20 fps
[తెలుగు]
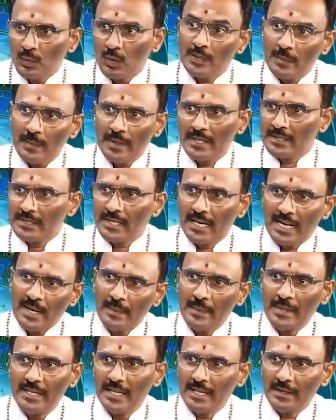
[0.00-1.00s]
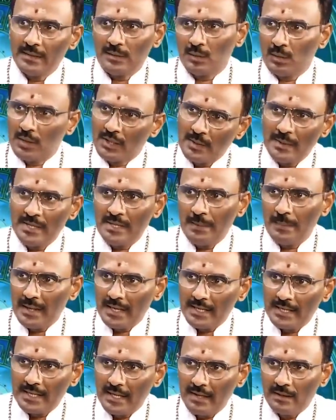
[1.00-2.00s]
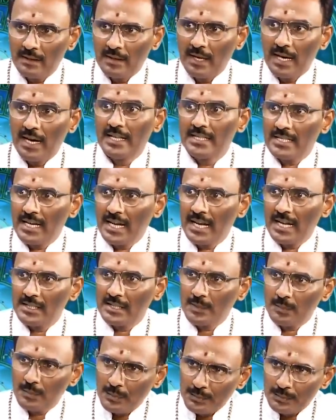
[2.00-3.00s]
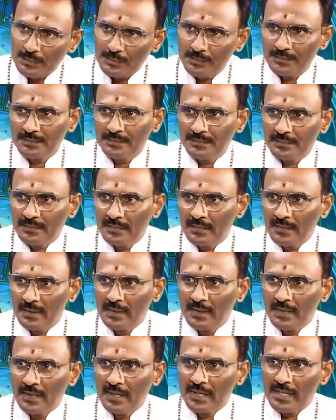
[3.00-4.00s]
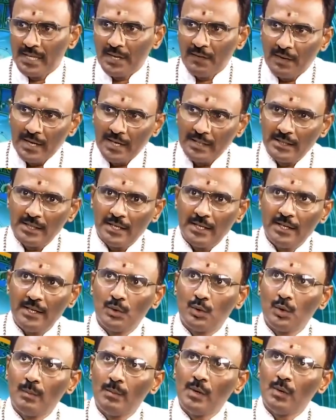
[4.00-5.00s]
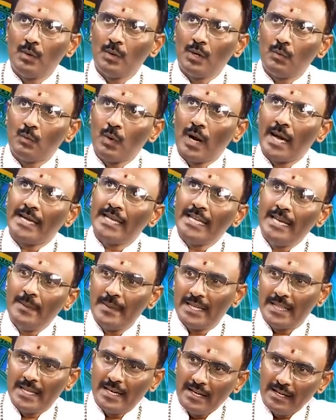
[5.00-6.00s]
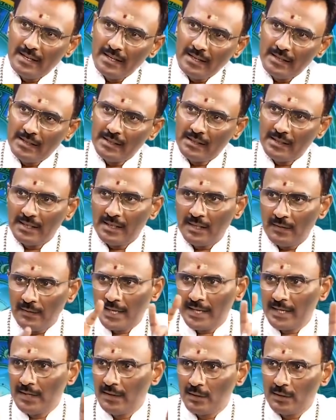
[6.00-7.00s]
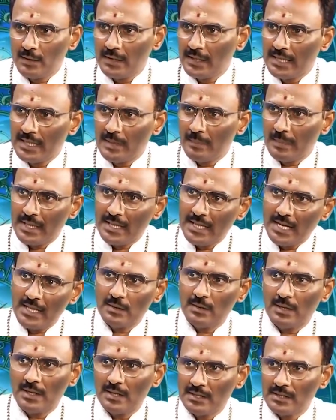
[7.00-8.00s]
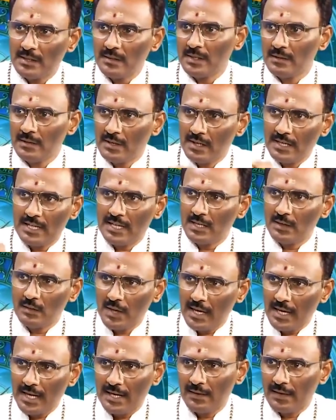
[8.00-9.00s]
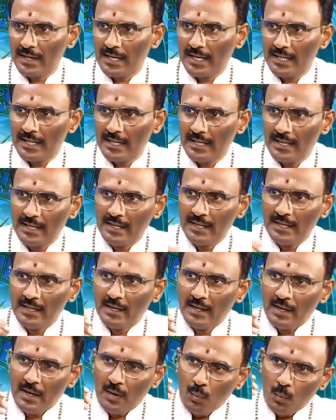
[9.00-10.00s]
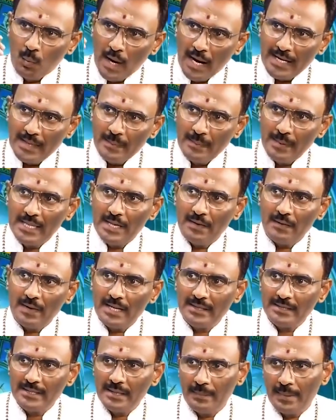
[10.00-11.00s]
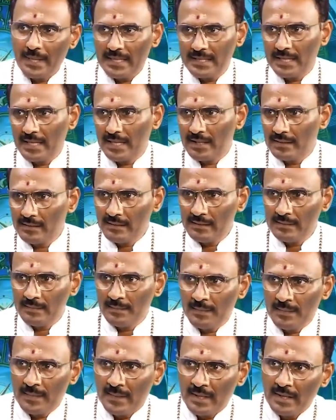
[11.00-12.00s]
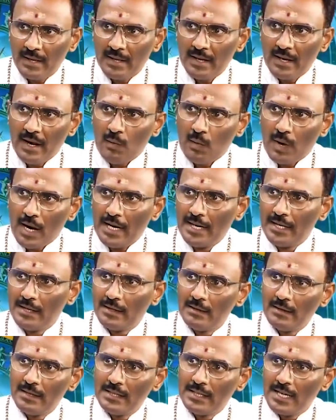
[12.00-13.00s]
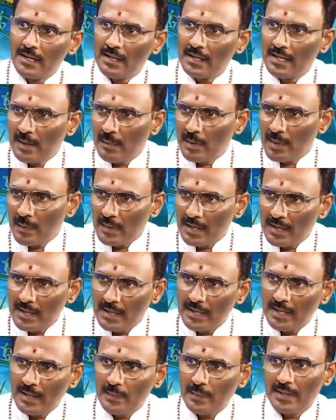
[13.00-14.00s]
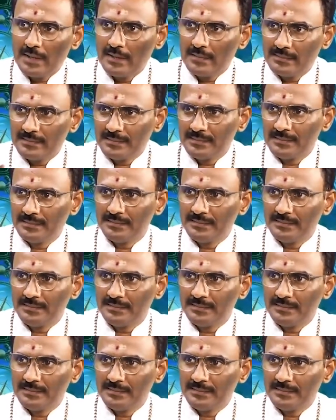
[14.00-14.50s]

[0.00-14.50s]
కొంతమంది చాలామంది కొంతమంది పెడతారు అది చాలా తప్పు ఎవరైతే గుమ్మం వాకిలి మీద అంటే వాకిలి ఉంటుంది కదా ప్రధాన ద్వారం సింహద్వారం ఇటువంటి ద్వారాలు ఉంటాయి కదా వాటి మీద ఎవరైతే పెడతారో వాళ్ళ ఇంట్లో ధనం నిలబడమన్నా నిలబడదు